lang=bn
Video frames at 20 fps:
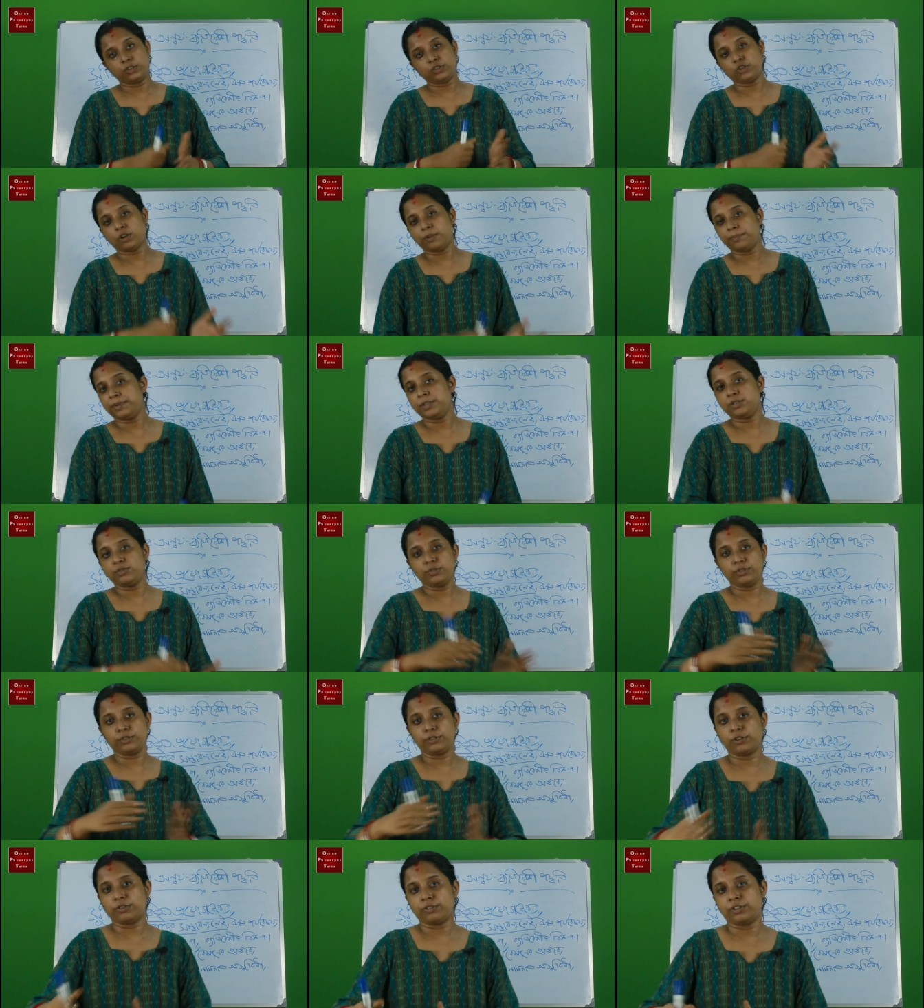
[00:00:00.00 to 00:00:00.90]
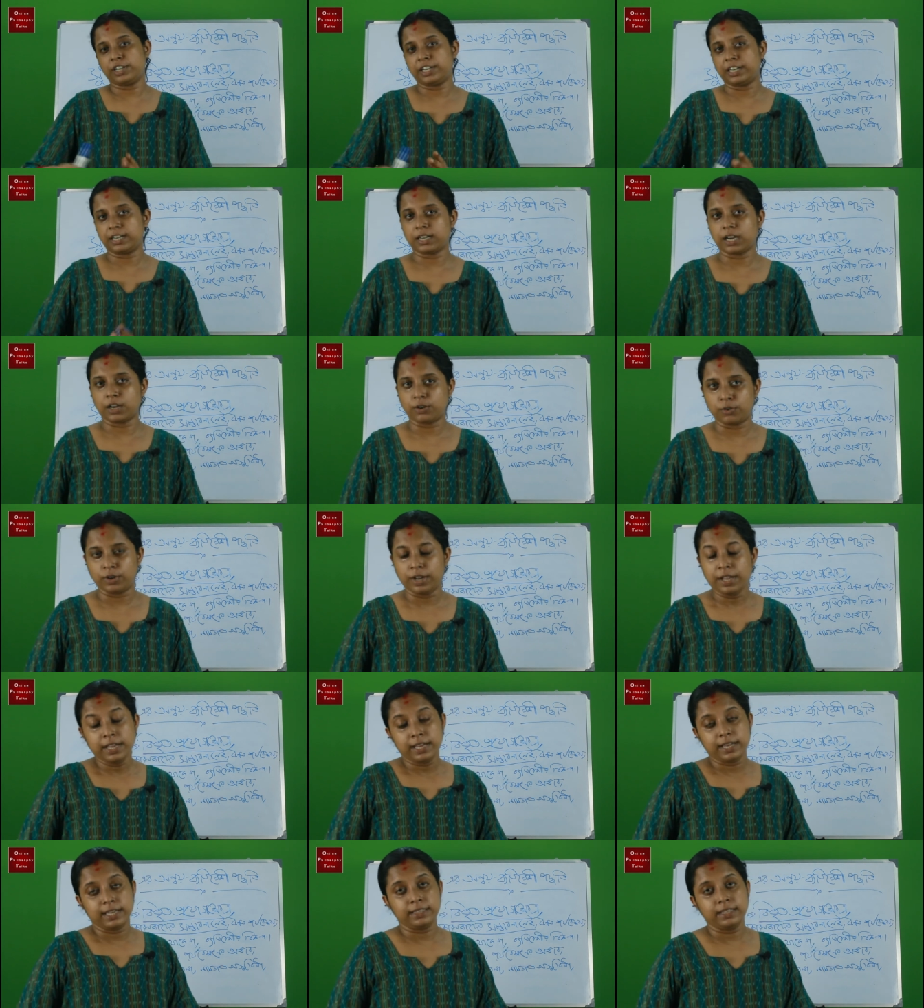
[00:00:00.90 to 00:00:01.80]
সব কিছুই ঘটনাটার কারণ
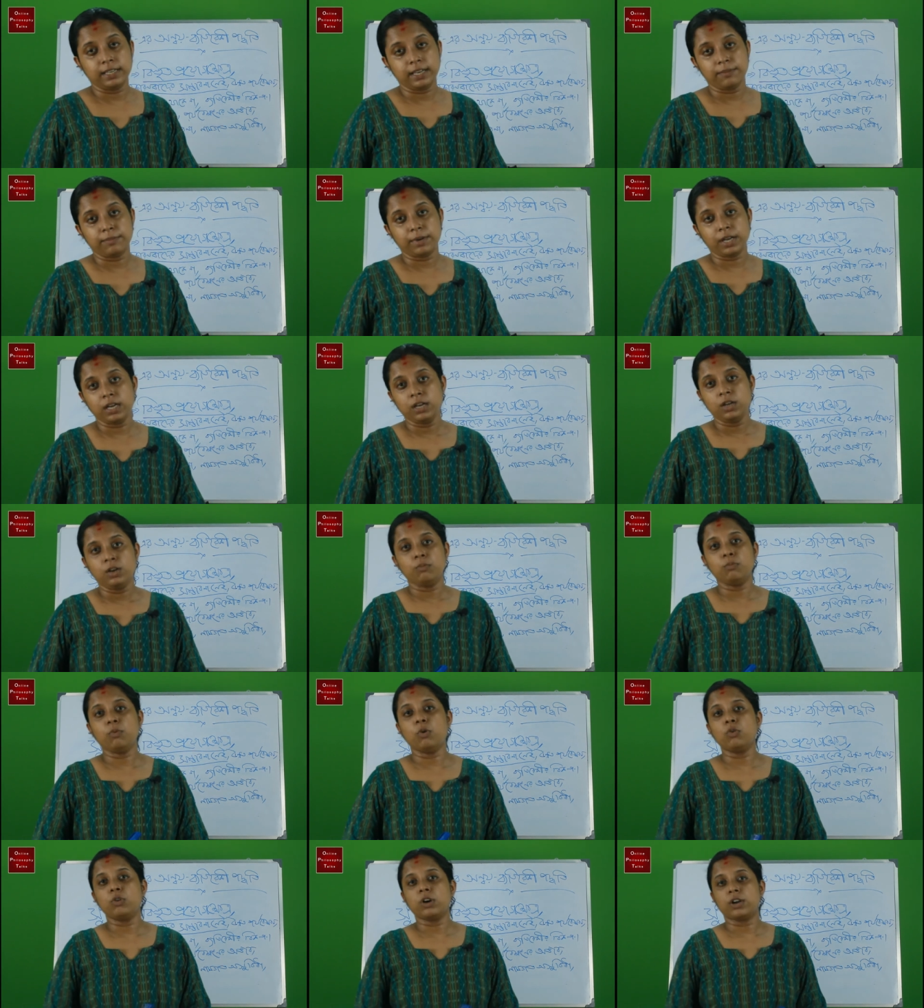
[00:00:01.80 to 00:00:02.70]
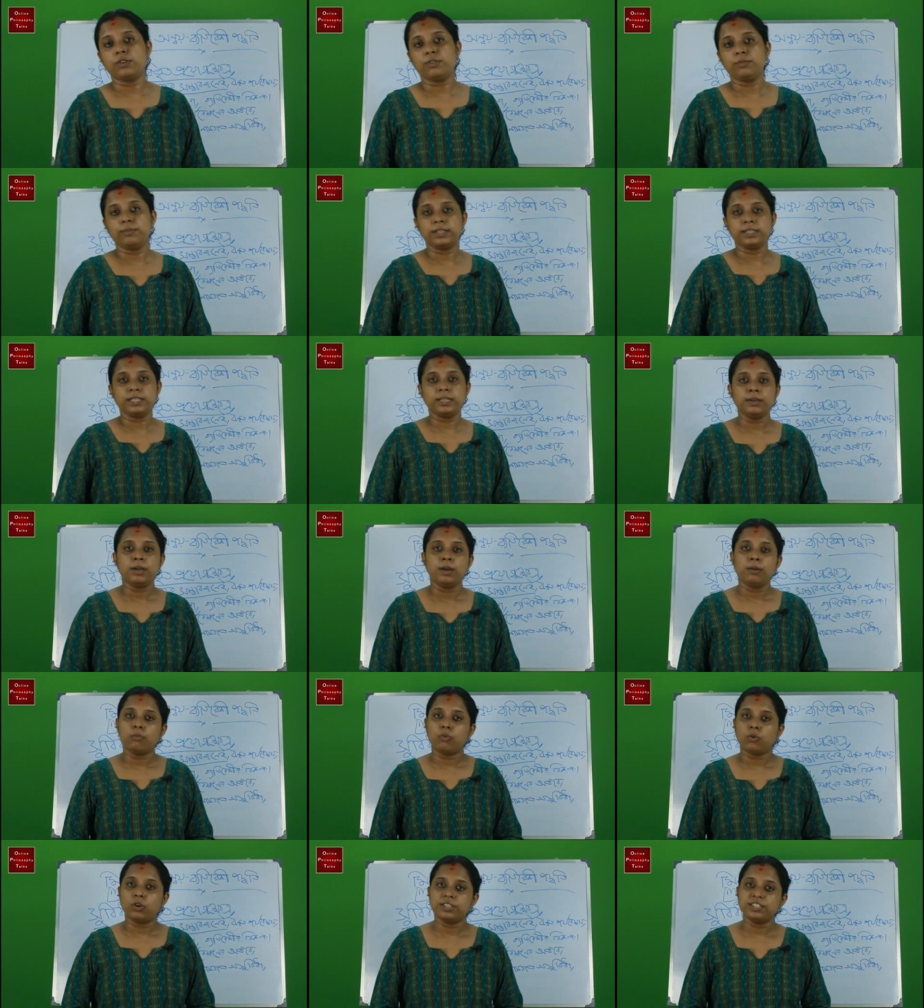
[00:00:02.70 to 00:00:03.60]
এতে আমরা বহু কারণবাদে
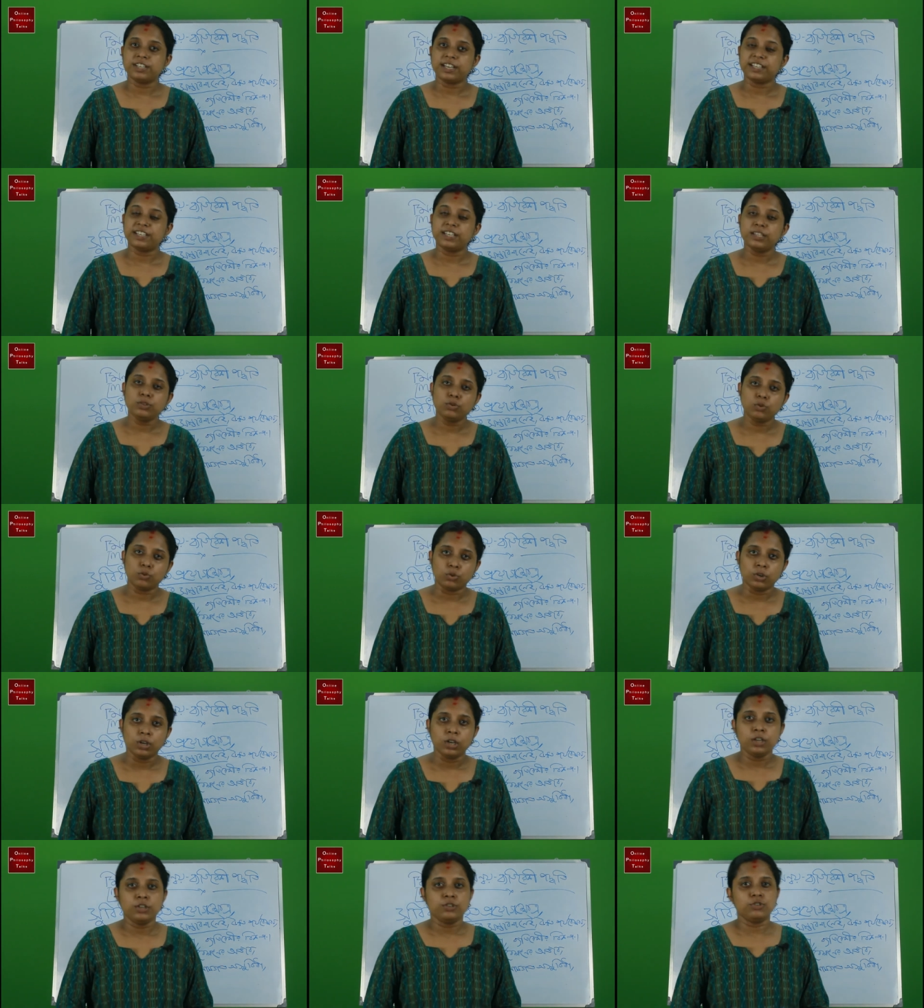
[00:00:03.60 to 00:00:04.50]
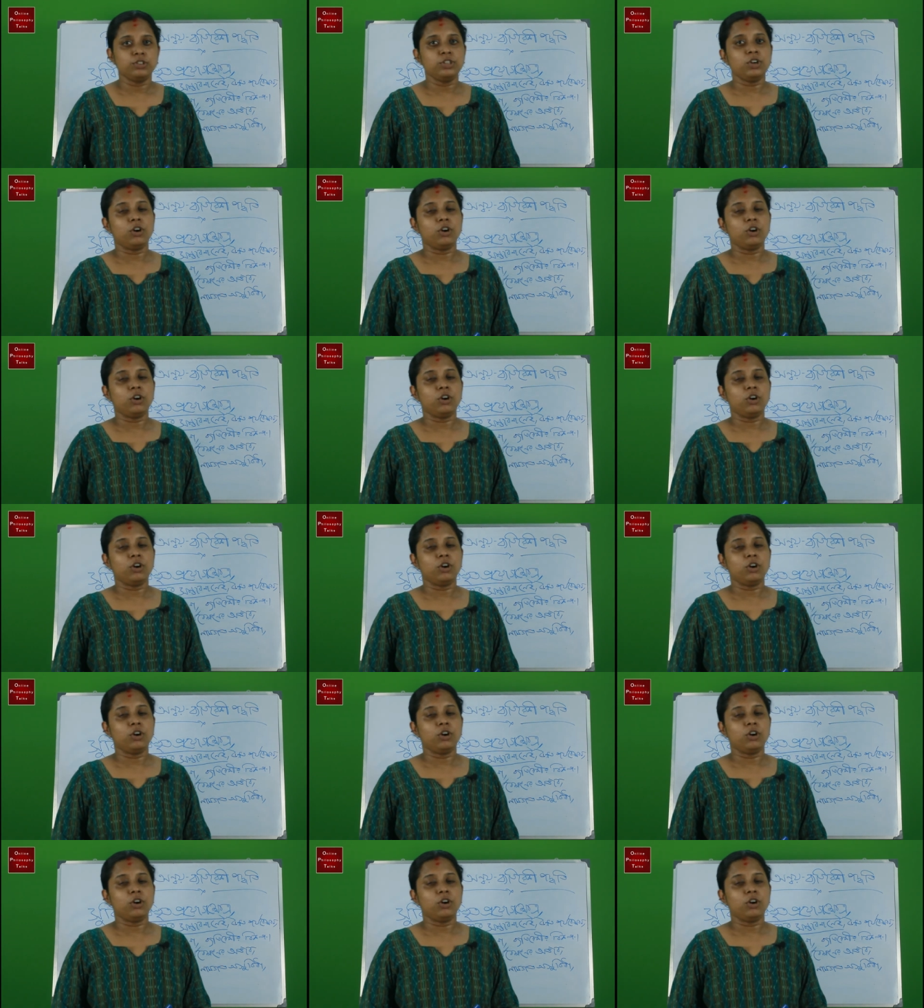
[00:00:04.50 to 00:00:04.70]
পড়ে যাই কিন্তু যদি